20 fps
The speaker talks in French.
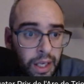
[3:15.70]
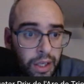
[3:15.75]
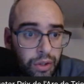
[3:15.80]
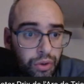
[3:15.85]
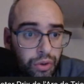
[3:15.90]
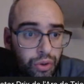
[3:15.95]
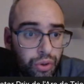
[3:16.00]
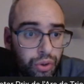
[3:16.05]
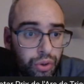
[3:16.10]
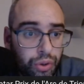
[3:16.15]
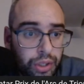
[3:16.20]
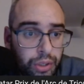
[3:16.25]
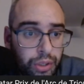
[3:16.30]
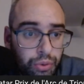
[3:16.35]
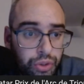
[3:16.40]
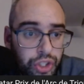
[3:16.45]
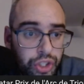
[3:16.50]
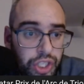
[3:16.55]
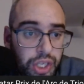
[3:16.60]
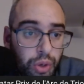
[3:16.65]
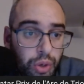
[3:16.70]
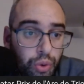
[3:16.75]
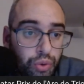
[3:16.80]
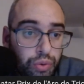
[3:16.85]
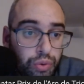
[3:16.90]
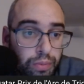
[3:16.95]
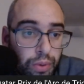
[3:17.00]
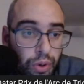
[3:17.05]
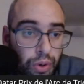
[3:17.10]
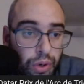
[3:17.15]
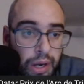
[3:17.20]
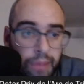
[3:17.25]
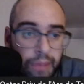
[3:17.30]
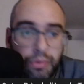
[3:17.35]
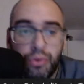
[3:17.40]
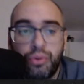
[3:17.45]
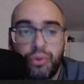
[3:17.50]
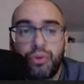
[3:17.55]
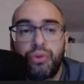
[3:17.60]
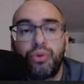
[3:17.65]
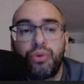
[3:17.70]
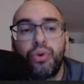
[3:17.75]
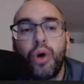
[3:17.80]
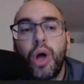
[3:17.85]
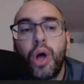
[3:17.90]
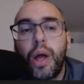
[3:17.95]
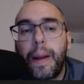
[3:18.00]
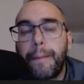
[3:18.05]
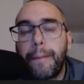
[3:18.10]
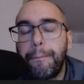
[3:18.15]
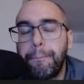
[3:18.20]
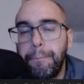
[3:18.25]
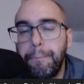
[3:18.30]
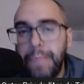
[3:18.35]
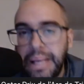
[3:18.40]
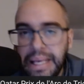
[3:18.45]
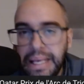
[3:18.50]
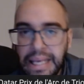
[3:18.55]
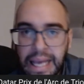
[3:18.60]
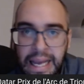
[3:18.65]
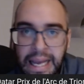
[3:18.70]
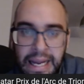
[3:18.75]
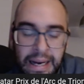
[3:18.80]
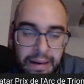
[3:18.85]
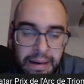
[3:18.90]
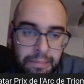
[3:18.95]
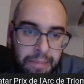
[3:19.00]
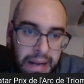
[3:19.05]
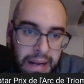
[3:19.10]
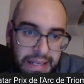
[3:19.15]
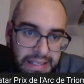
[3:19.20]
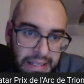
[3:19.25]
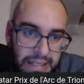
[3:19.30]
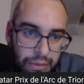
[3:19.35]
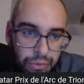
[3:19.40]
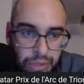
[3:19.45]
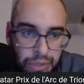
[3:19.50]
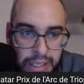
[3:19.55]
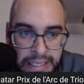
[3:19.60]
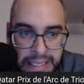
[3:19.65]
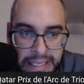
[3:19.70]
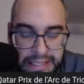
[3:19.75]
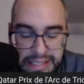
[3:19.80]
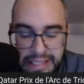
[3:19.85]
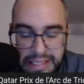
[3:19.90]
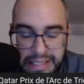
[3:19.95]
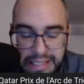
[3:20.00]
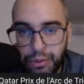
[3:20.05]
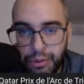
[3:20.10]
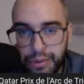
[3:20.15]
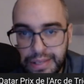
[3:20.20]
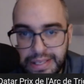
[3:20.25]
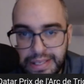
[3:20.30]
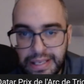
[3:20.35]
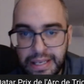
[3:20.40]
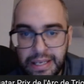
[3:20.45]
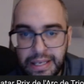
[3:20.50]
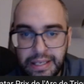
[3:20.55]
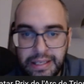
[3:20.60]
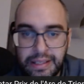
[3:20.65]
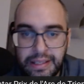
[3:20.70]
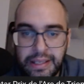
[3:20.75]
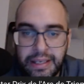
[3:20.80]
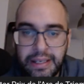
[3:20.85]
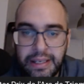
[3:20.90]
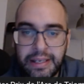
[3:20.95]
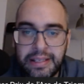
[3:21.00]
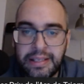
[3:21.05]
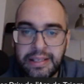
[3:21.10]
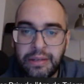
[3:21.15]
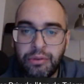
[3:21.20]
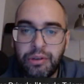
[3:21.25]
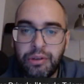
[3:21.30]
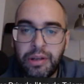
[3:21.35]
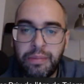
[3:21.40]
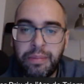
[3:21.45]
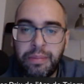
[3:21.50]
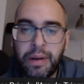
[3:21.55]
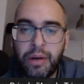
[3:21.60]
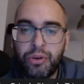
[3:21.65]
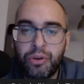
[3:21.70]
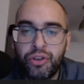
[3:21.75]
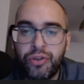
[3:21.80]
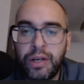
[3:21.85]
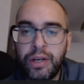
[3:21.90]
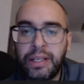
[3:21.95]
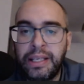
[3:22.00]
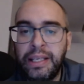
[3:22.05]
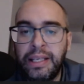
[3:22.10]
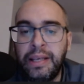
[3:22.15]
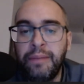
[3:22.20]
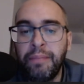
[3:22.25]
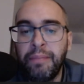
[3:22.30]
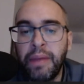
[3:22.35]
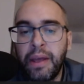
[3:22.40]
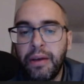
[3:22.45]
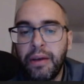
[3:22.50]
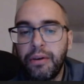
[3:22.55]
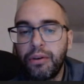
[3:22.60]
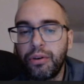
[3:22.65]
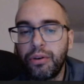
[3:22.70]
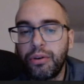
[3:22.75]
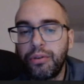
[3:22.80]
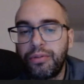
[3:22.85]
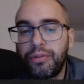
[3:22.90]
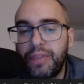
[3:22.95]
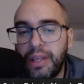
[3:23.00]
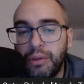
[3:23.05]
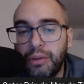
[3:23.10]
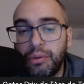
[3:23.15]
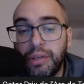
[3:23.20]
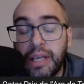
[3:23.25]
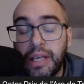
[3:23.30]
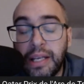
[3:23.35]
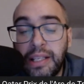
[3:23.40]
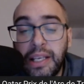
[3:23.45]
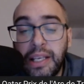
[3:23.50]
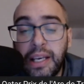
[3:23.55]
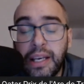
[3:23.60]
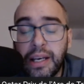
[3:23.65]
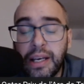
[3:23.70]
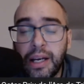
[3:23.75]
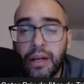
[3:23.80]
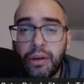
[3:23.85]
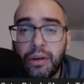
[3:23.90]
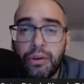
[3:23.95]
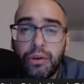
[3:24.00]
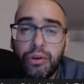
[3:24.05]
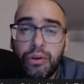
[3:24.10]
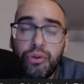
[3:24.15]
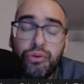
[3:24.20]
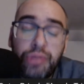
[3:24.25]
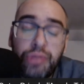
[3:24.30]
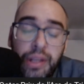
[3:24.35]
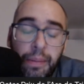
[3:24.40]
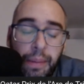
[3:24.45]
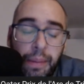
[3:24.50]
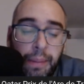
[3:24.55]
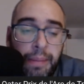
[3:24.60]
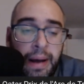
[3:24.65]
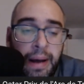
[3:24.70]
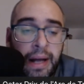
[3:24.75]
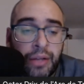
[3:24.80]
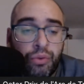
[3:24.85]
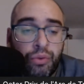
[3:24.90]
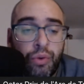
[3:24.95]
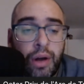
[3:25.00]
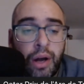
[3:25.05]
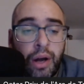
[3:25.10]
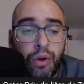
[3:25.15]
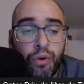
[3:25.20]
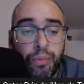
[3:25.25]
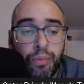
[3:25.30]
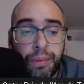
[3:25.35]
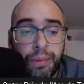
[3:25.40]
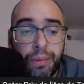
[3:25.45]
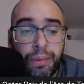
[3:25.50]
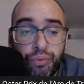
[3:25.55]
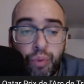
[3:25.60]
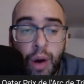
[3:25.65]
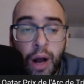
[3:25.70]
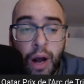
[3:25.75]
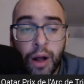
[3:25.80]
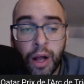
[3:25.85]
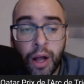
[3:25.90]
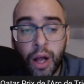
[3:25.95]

de Ryuji Okubo, la monte de Michael Barzalona, il a tiré le 5 derrière les stades de départ, le cheval qui euh, vient de gagner hein, l'une des préparatoires, le prix foie